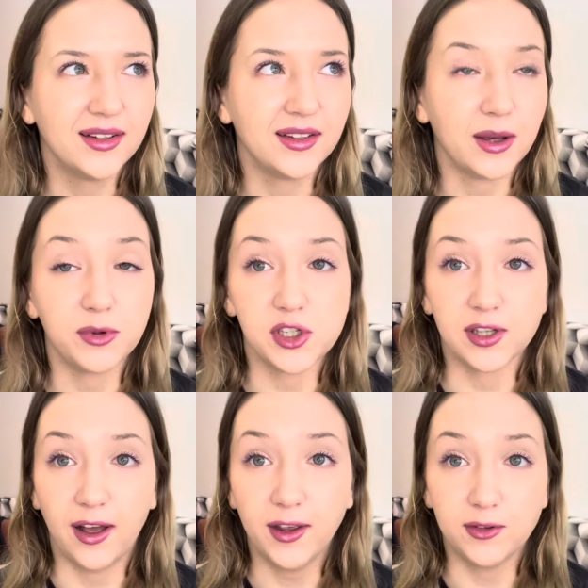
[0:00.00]
Я
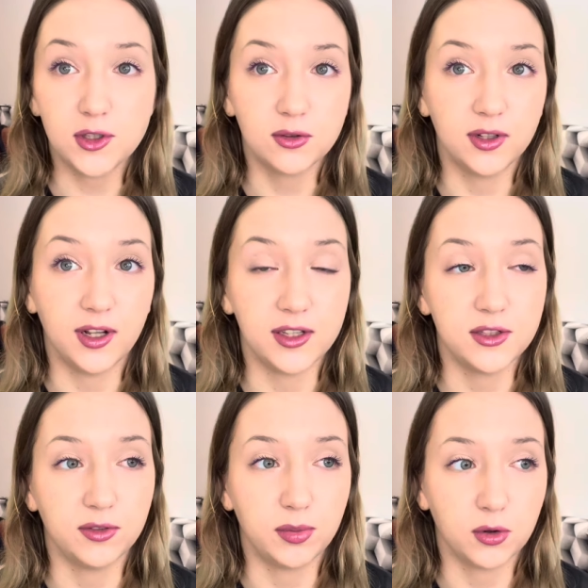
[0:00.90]
пришла, я вытянула один
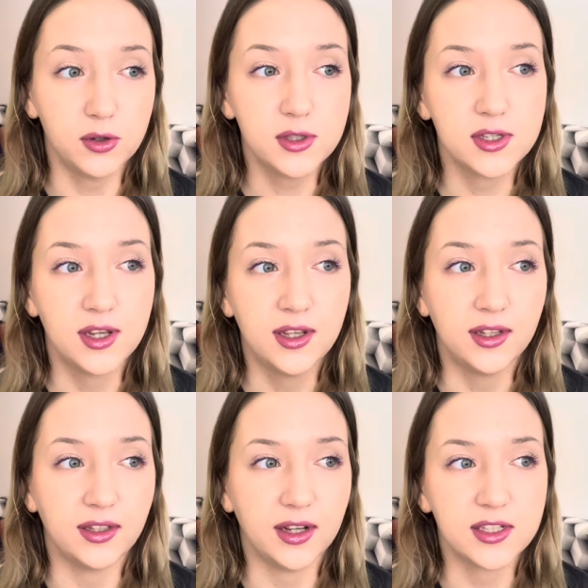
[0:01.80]
вопрос,
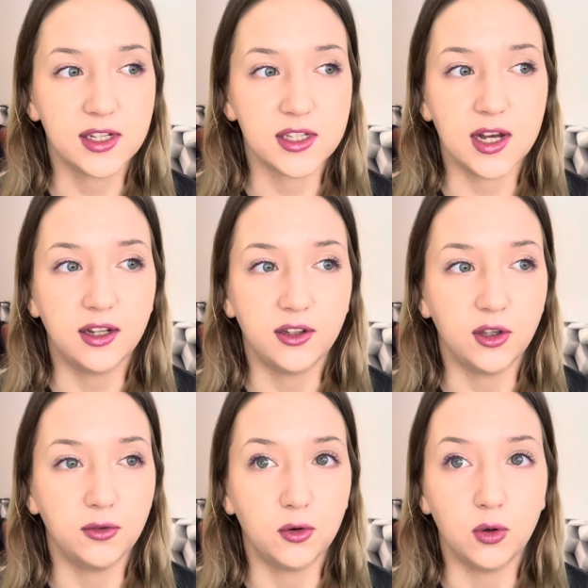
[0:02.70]
я сказала на
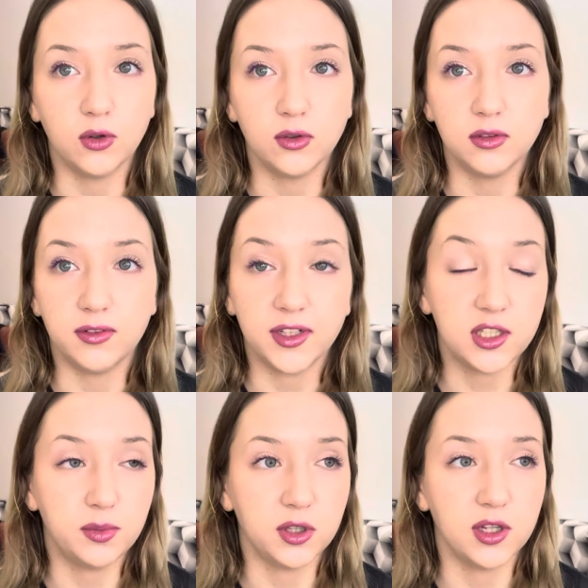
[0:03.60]
него два-три
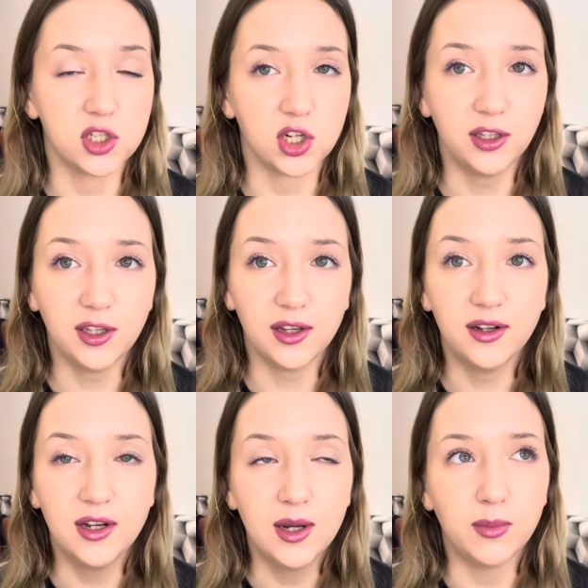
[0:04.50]
предложения,
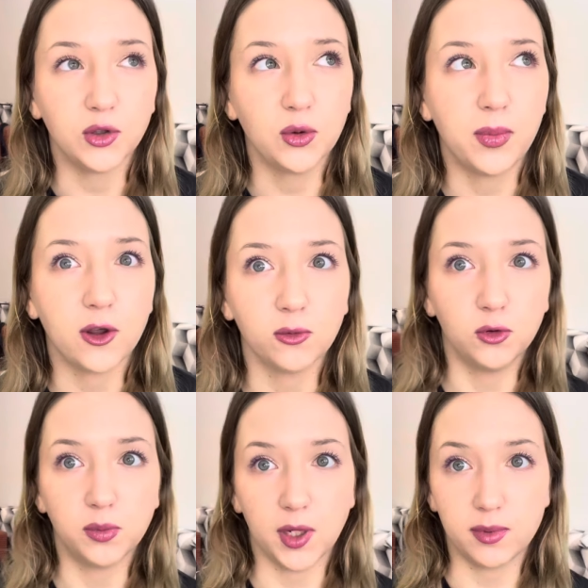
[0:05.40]
потом пару
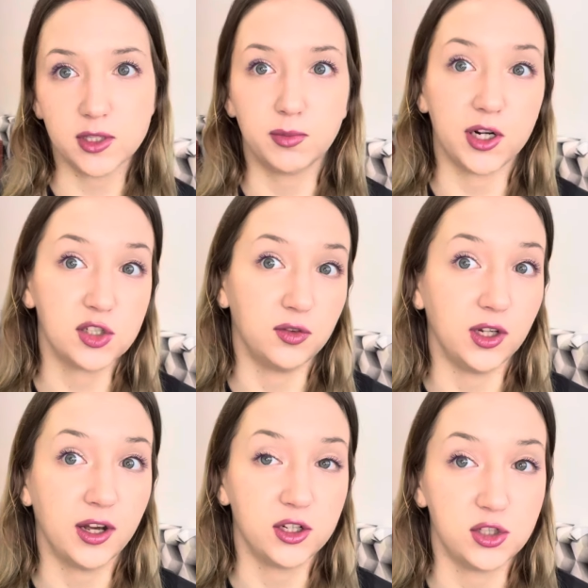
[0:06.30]
минут меня поспрашивали,
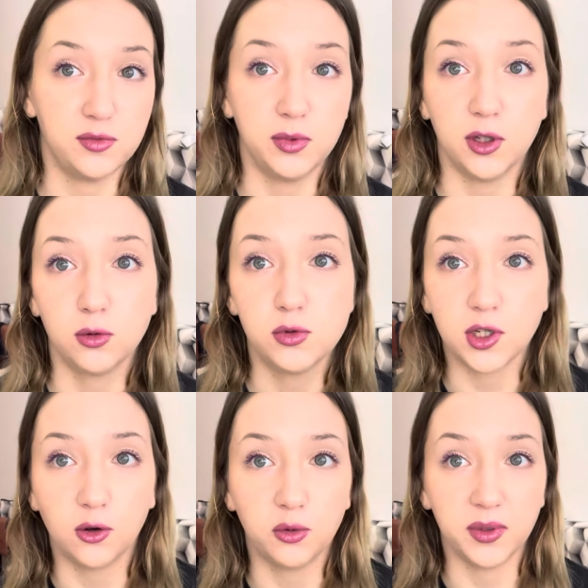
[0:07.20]
как жизнь в Беларуси,
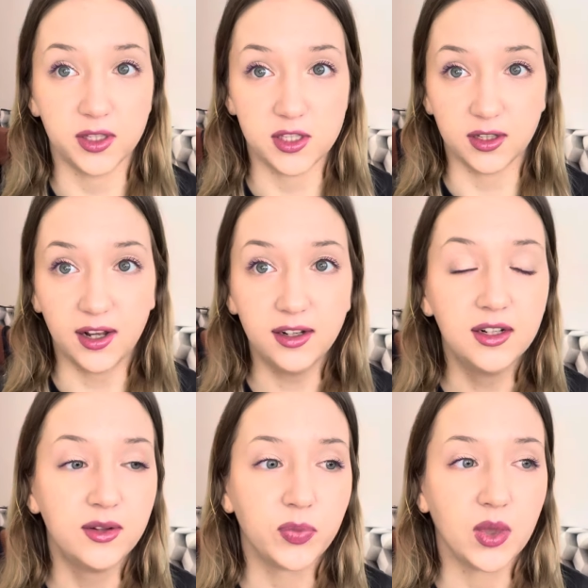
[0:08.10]
как у меня дела,
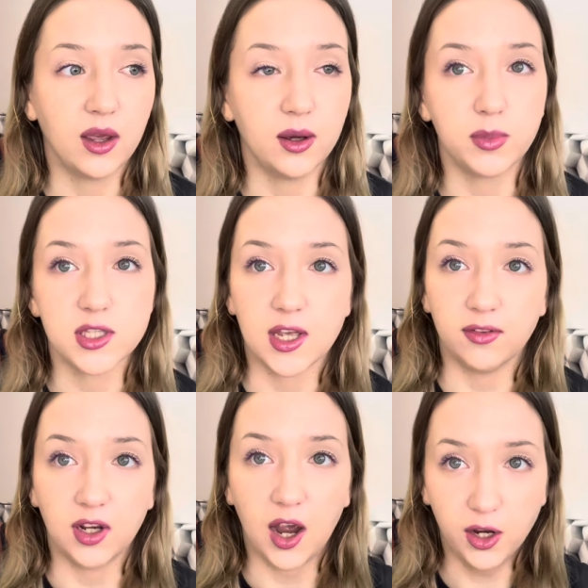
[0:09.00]
а,
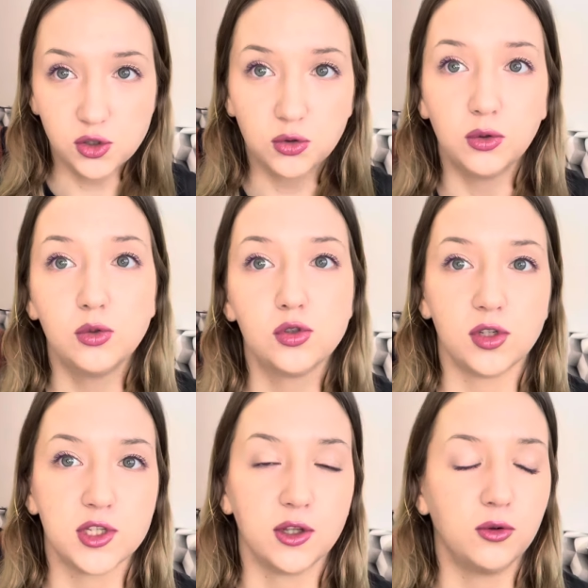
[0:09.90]
поставили ачку, лучшую
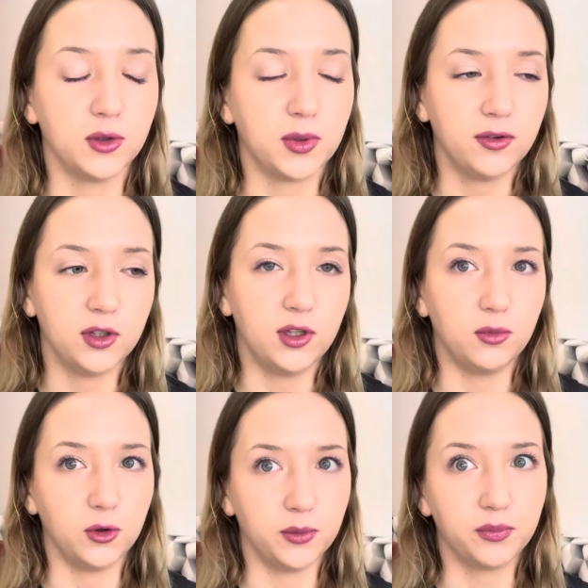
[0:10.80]
оценку, отправили
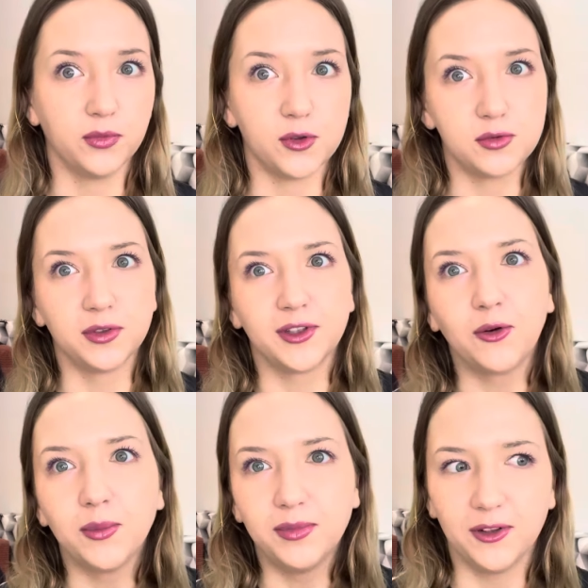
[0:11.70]
домой. То есть вот
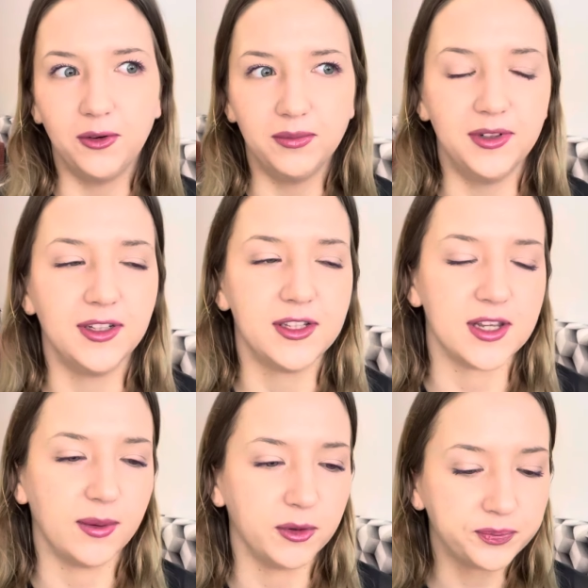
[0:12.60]
такой был, был
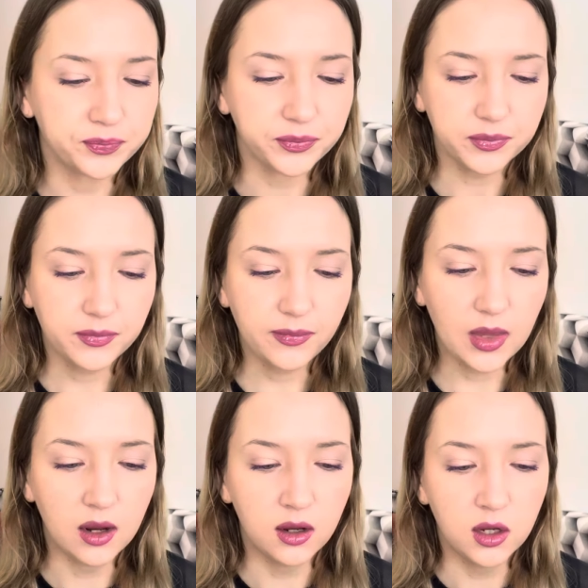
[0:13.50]
экзамен.
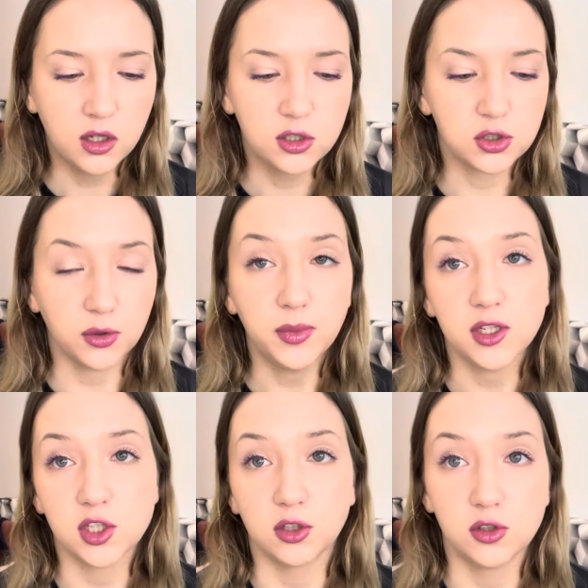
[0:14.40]
Что меня
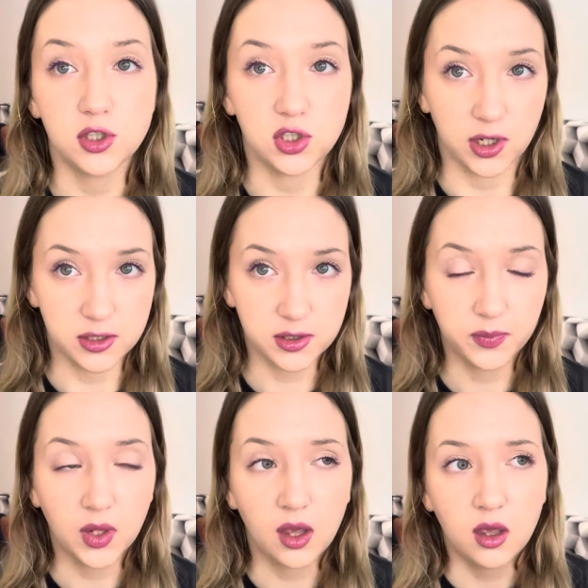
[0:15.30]
ждало сейчас?
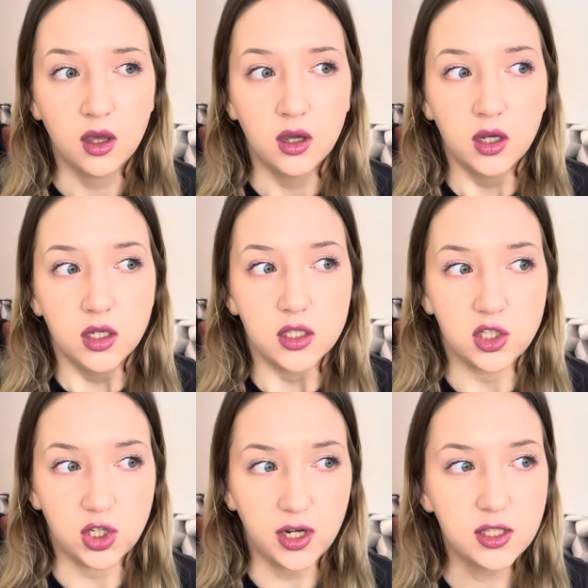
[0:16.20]

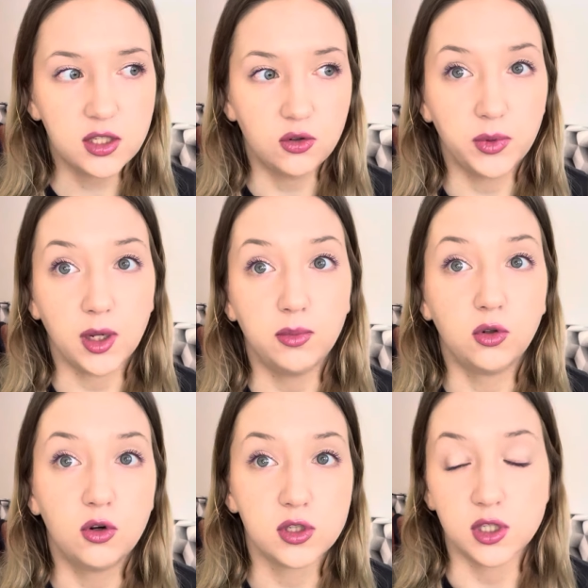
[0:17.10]
Сейчас у меня был
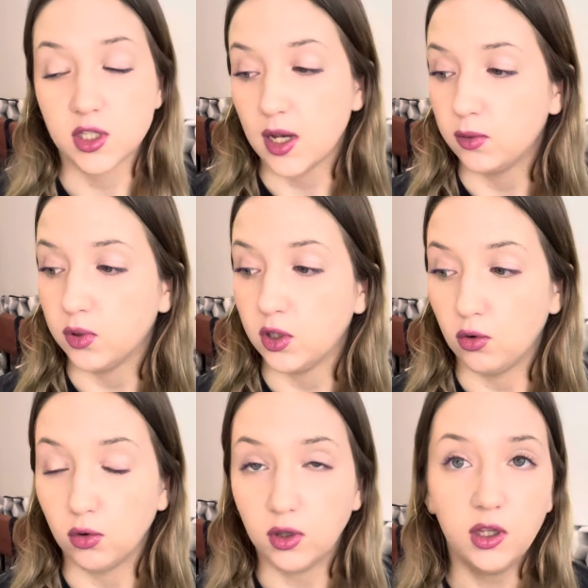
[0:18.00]
госэкзамен по
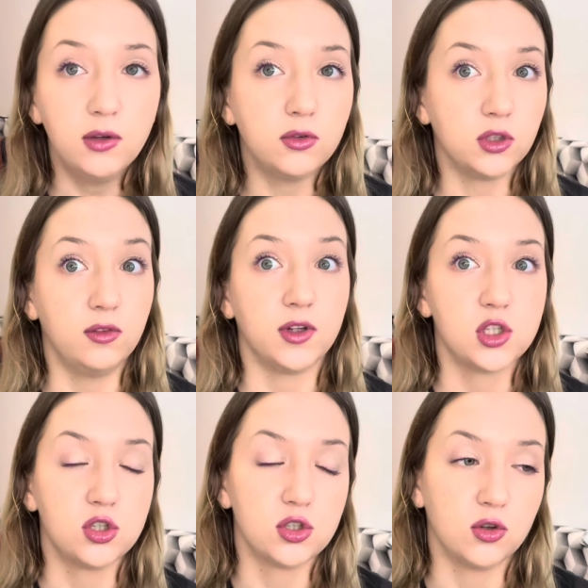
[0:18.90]
хирургии, вот
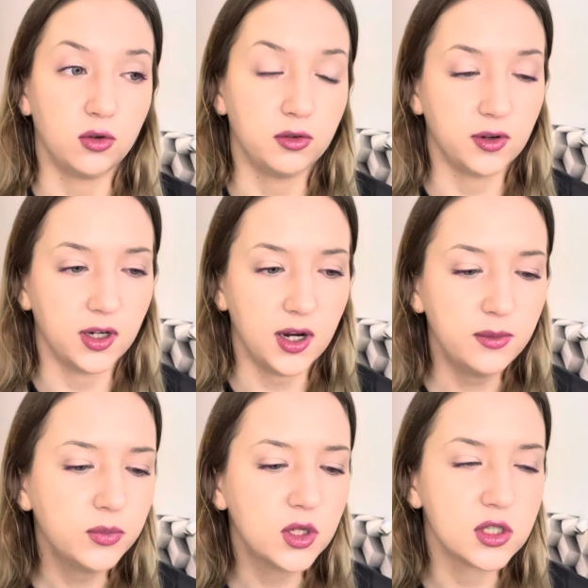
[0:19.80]
26 февраля,
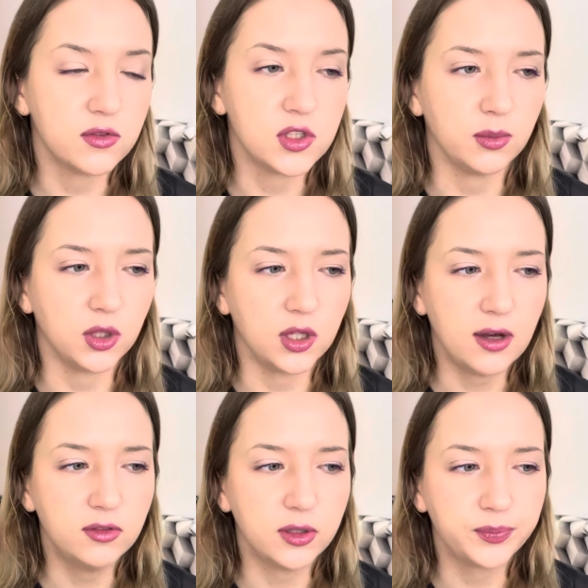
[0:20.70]
совсем
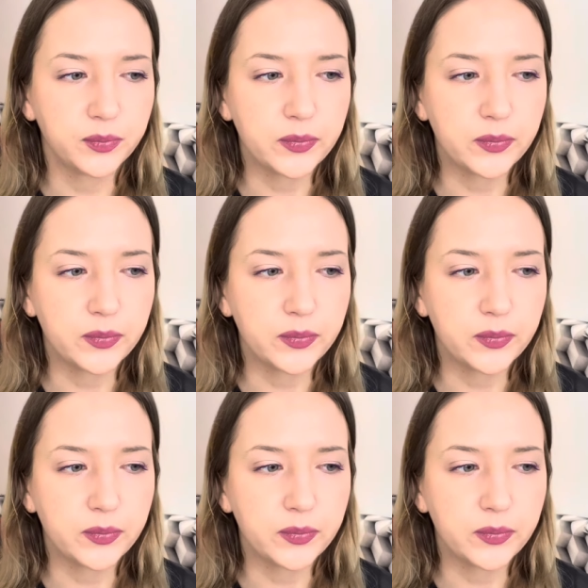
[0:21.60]
недавно.